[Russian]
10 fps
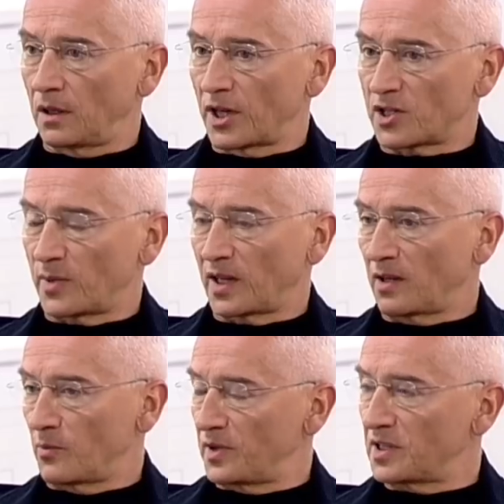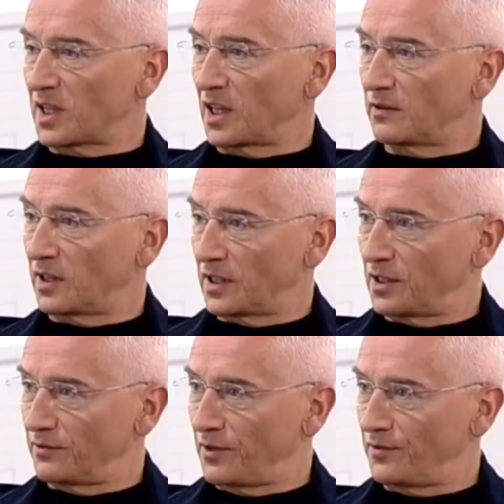наша программа перестала
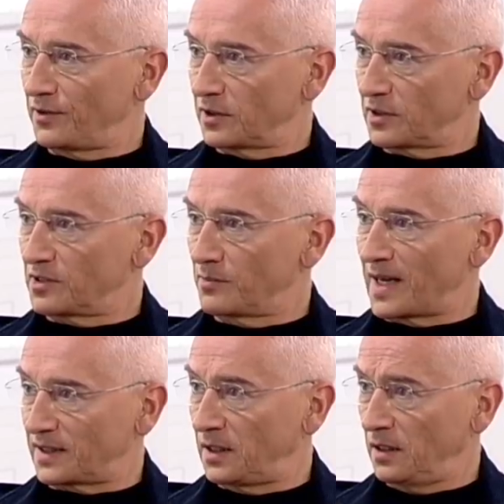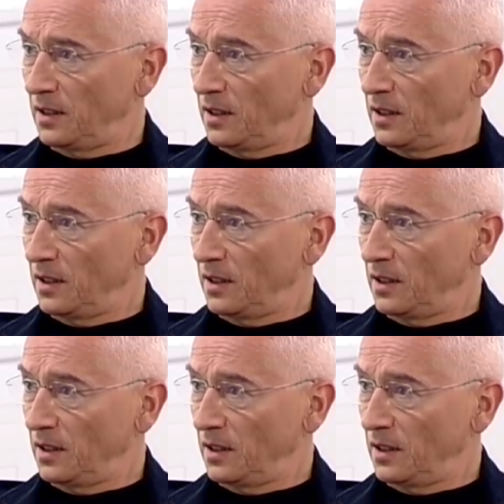выходить в эфир с марта.